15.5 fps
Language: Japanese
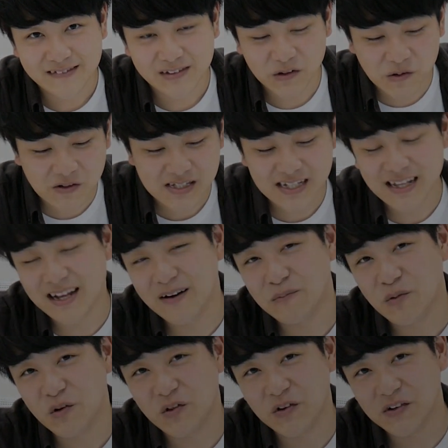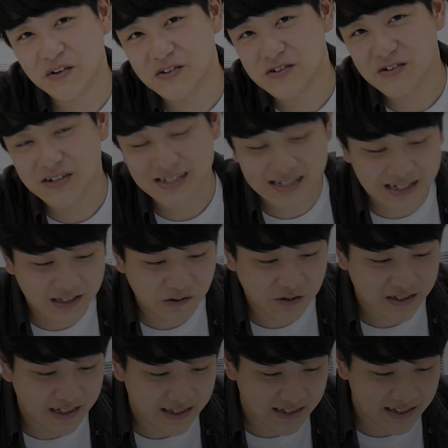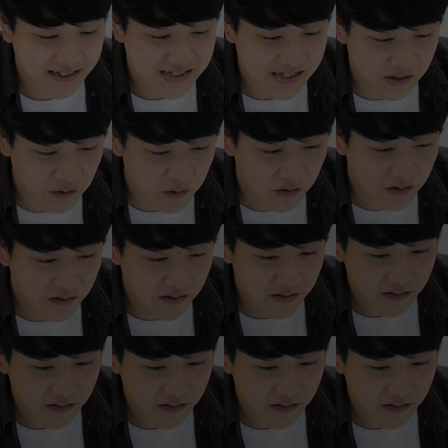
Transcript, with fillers: どうせならもっと予想外れてほしかったですけど。